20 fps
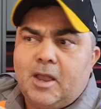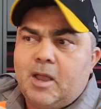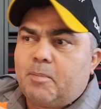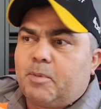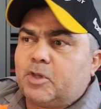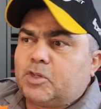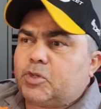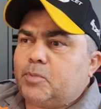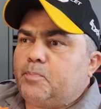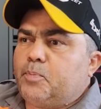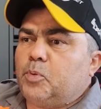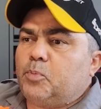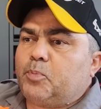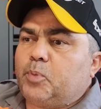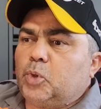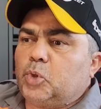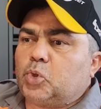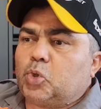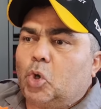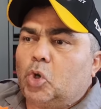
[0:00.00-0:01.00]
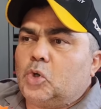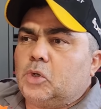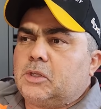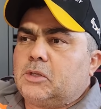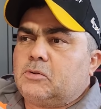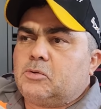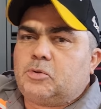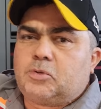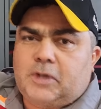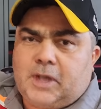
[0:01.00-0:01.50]
Porque se pro, pro dono
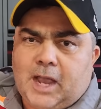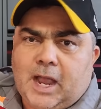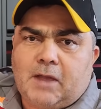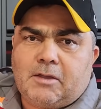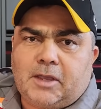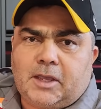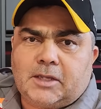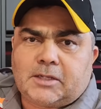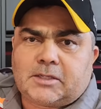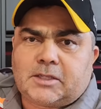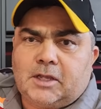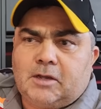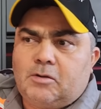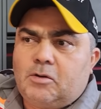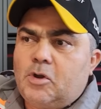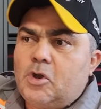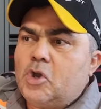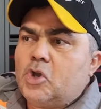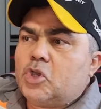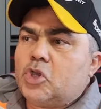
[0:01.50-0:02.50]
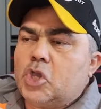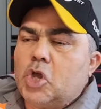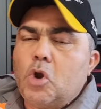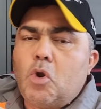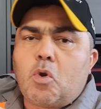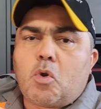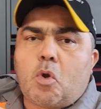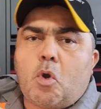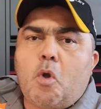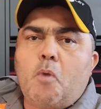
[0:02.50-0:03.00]
do, do, carro em questão não
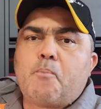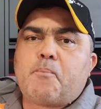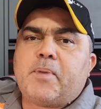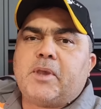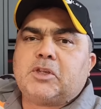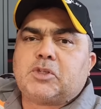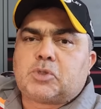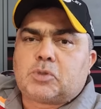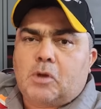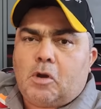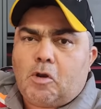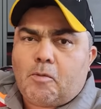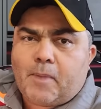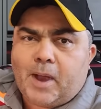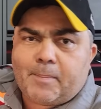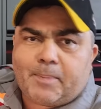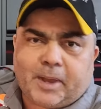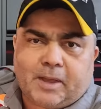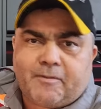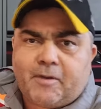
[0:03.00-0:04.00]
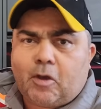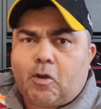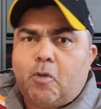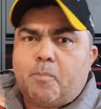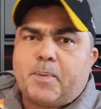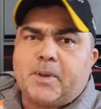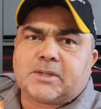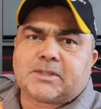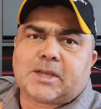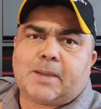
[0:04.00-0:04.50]
compensou arrumar, porque vai
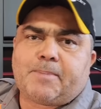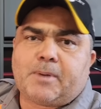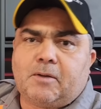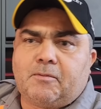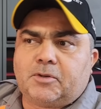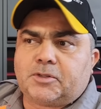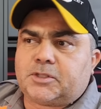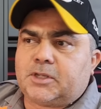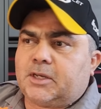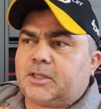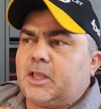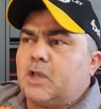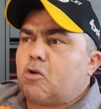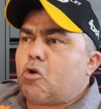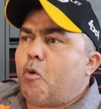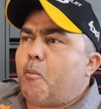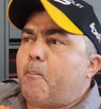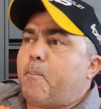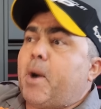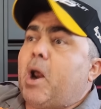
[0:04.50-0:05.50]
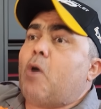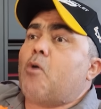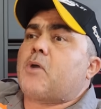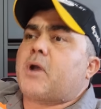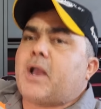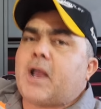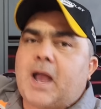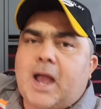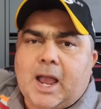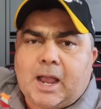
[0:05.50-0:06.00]
compensar para você que tem que comprar o
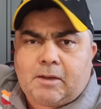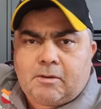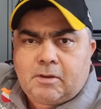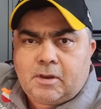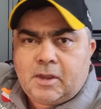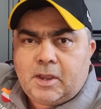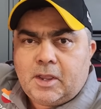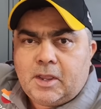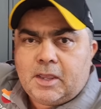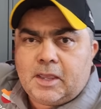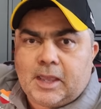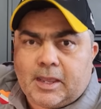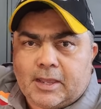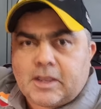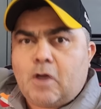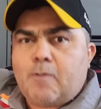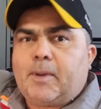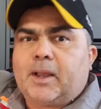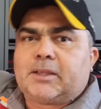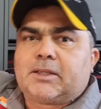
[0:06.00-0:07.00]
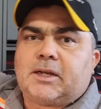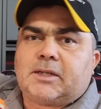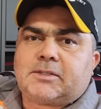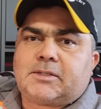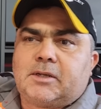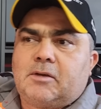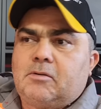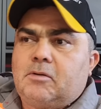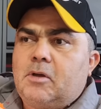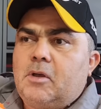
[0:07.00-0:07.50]
carro e ainda arrumar
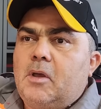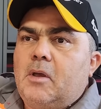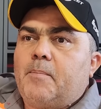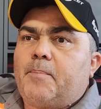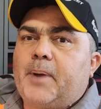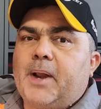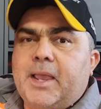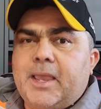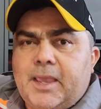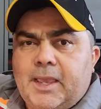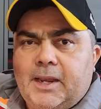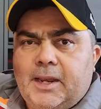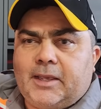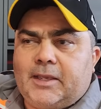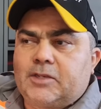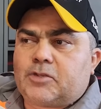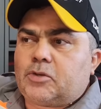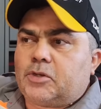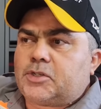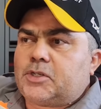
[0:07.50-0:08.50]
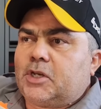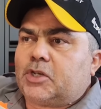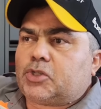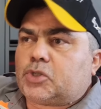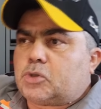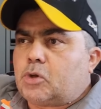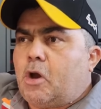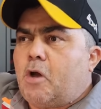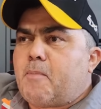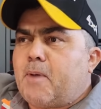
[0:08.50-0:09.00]
atração? Para ele que só tinha que
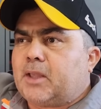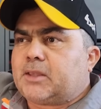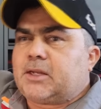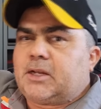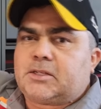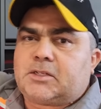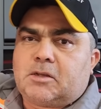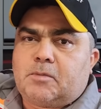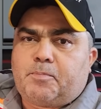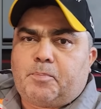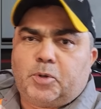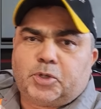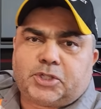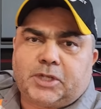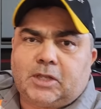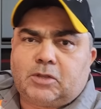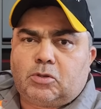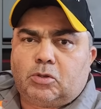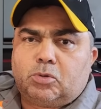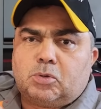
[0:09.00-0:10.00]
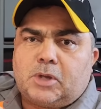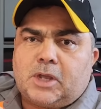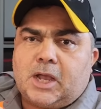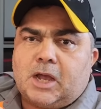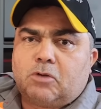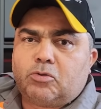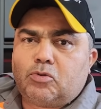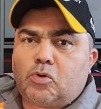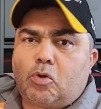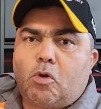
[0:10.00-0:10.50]
só arrumar atração pois é dono do
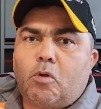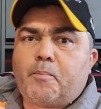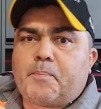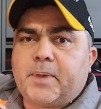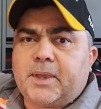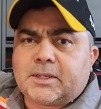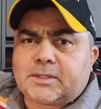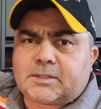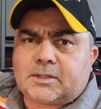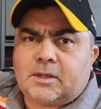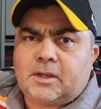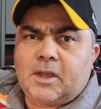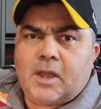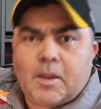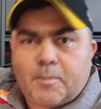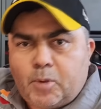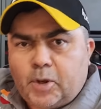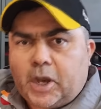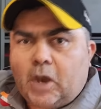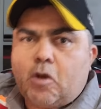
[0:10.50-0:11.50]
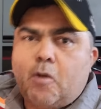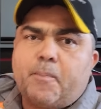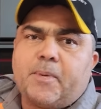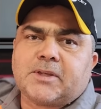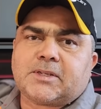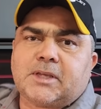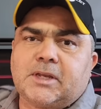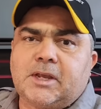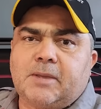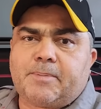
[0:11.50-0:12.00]
carro, não compensa? que
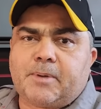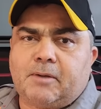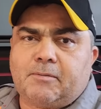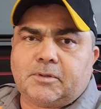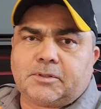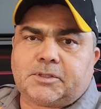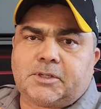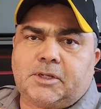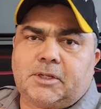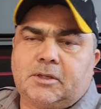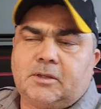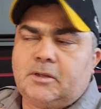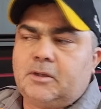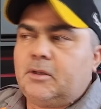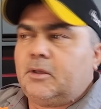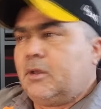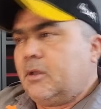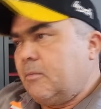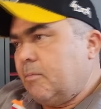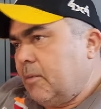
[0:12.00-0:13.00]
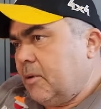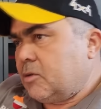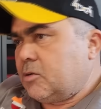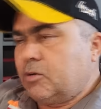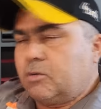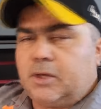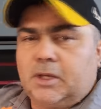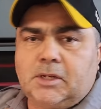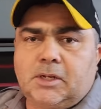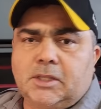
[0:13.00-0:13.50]
compensaria para você?
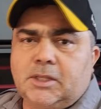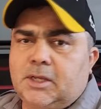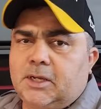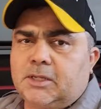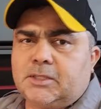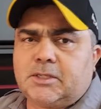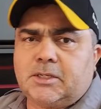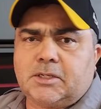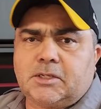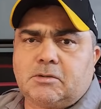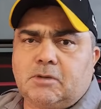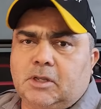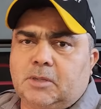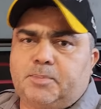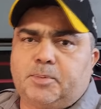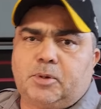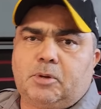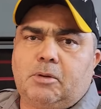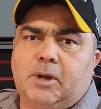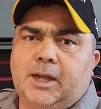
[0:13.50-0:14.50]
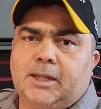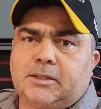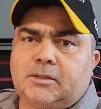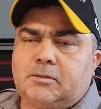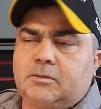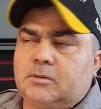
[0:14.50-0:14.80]
O Renault Duster 24x4